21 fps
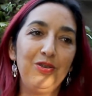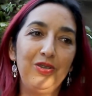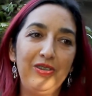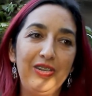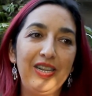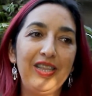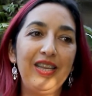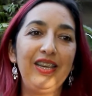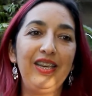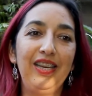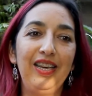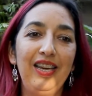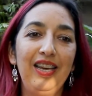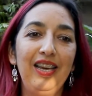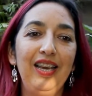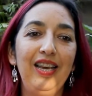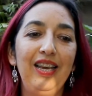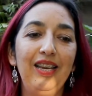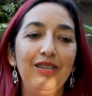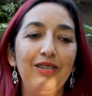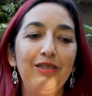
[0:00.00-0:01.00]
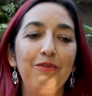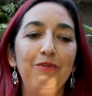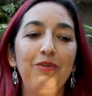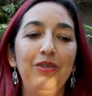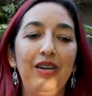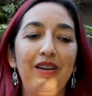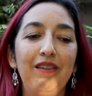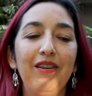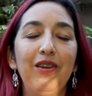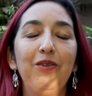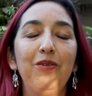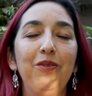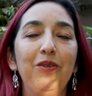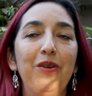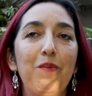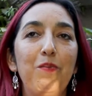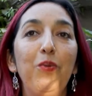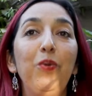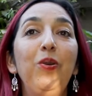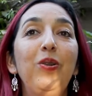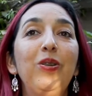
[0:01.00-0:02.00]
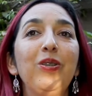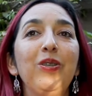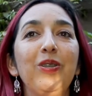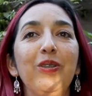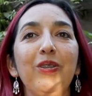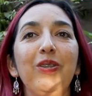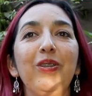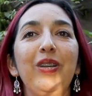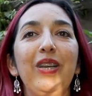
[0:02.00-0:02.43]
de verdad que es un trabajo a pulso,